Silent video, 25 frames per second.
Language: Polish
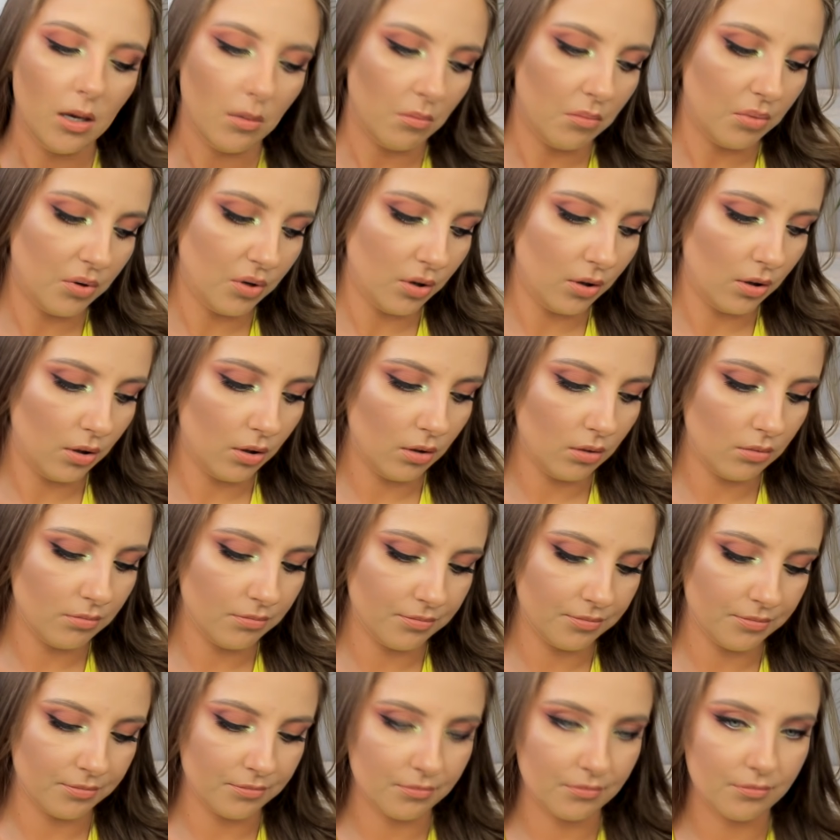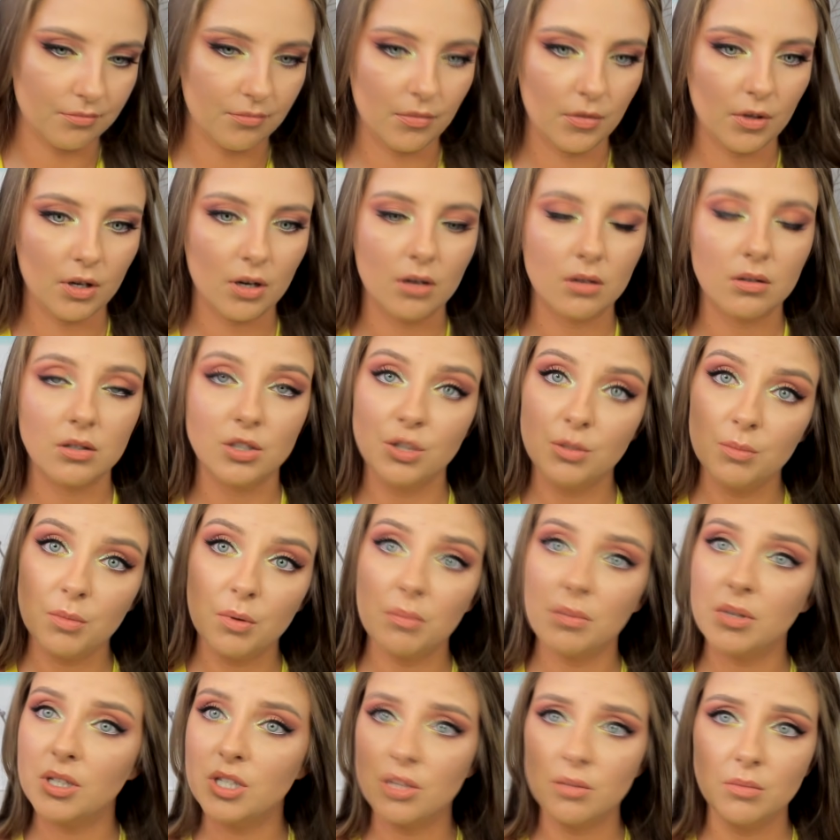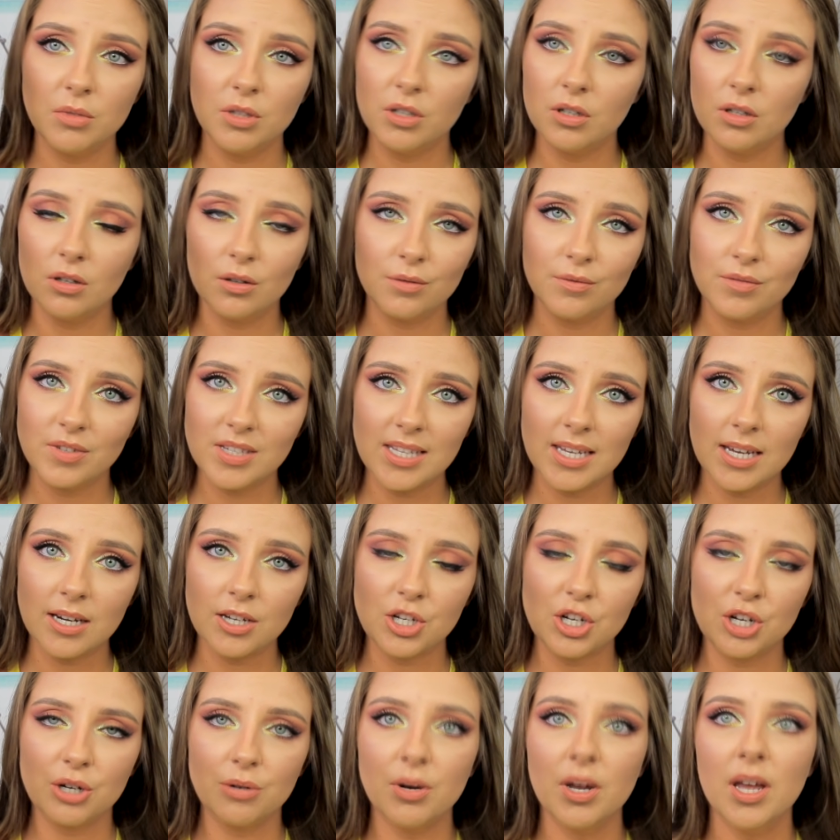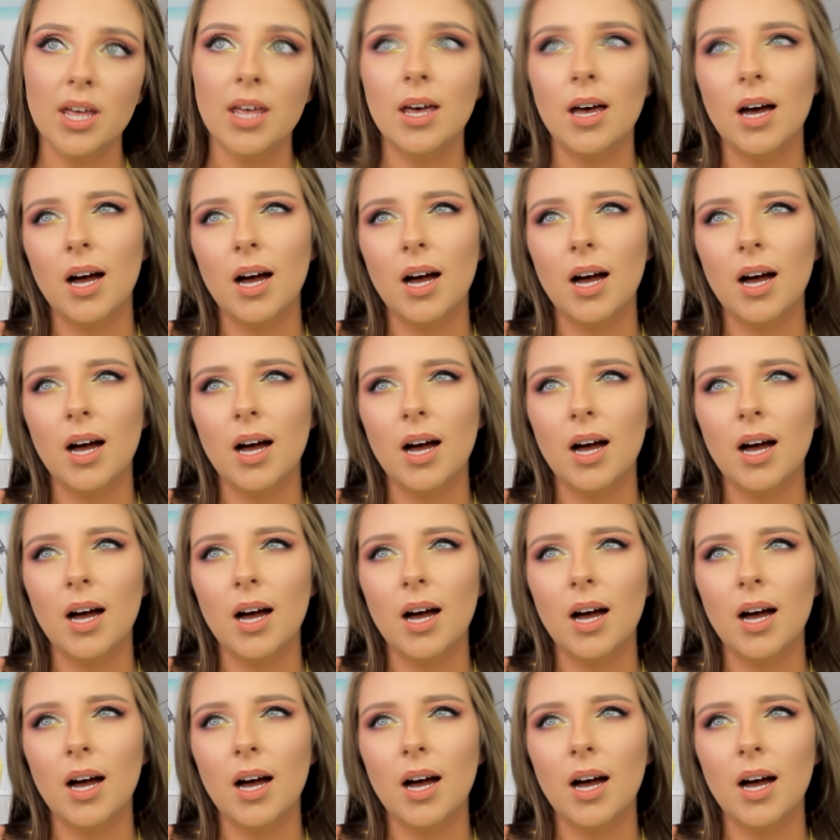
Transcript: bo mm, zimą będzie mi on wystarczał,